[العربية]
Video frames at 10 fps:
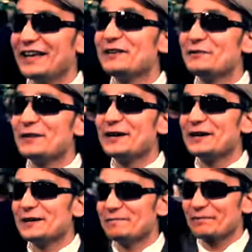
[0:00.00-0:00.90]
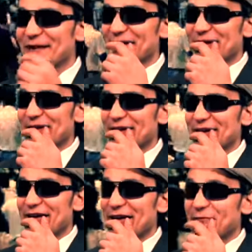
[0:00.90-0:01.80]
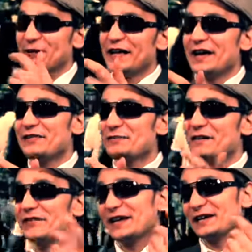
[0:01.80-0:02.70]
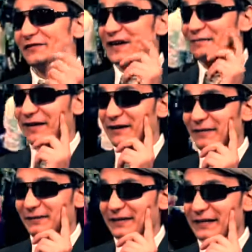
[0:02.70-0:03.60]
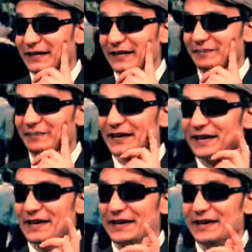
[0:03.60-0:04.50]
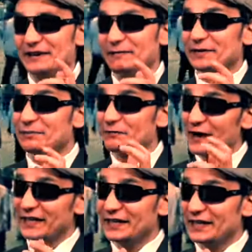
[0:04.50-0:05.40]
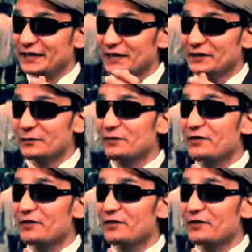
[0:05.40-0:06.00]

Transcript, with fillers: ايوه آه، والله هذه ما فكرت فيها من قبل تصدق آه، بس من وحي تجربتي